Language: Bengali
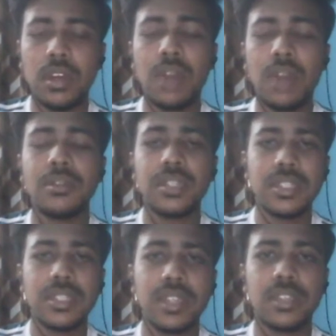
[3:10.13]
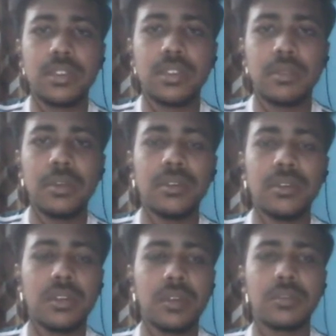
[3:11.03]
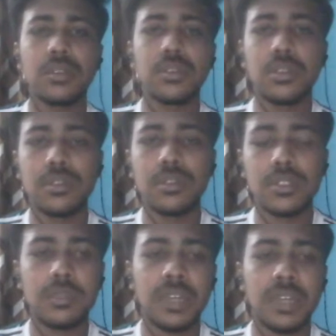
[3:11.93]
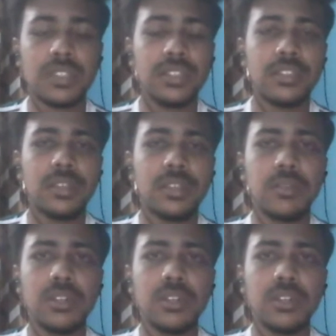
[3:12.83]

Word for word: আমাদেরকে জানতে হবে আমি কিন্তু কথা বলছি পাঁচটা স্টেপের